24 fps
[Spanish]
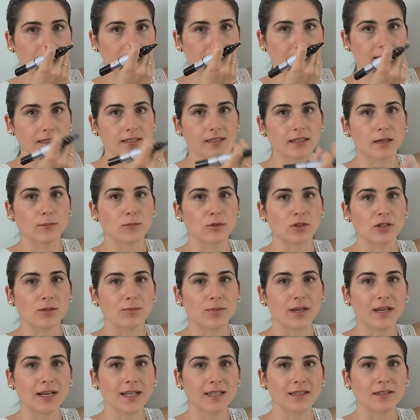que se está
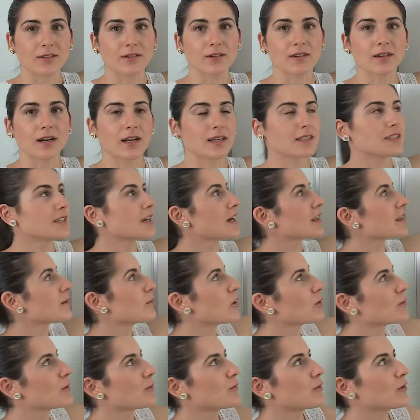multiplicando. Así que
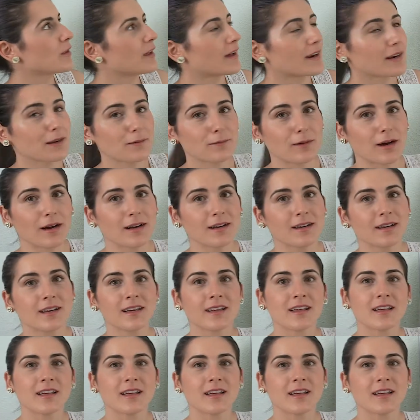hacemos lo mismo de arriba.